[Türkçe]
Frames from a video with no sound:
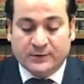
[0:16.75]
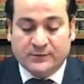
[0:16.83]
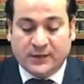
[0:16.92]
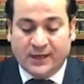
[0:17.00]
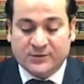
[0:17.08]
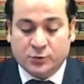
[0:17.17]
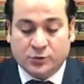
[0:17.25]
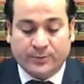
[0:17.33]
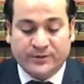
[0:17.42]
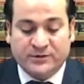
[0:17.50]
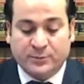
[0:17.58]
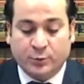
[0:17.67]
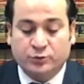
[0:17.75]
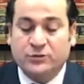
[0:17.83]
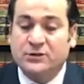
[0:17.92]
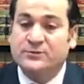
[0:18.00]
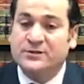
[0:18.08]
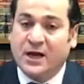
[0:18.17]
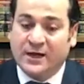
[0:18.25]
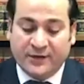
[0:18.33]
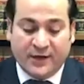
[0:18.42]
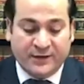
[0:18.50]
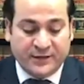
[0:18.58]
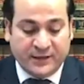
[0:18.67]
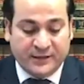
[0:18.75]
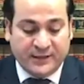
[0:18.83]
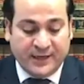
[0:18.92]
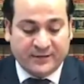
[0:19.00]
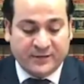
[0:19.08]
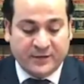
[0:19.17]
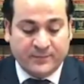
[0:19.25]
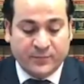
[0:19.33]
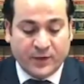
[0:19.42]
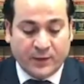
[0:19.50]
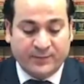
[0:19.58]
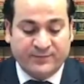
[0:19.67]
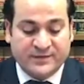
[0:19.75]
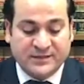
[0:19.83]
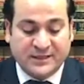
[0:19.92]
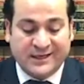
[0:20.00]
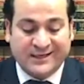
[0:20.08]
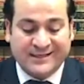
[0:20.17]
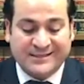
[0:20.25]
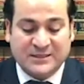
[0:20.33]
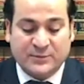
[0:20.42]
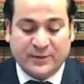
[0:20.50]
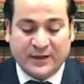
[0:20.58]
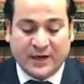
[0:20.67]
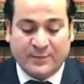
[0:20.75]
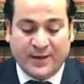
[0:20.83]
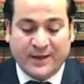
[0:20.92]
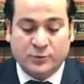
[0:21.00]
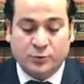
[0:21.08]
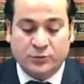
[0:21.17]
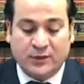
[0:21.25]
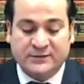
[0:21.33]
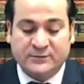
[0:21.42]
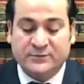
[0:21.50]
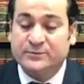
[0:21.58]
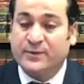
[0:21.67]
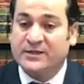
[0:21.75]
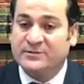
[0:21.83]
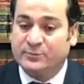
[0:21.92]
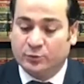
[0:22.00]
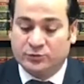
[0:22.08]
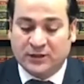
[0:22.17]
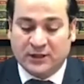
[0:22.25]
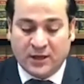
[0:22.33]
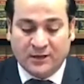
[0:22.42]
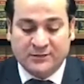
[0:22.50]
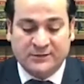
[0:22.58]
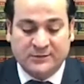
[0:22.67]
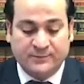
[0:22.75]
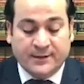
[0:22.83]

Daha sonra pasaportlarımız ayrı ayrı yenilendi ama vizeler eski beraber kullandığımız pasaportta kaldı.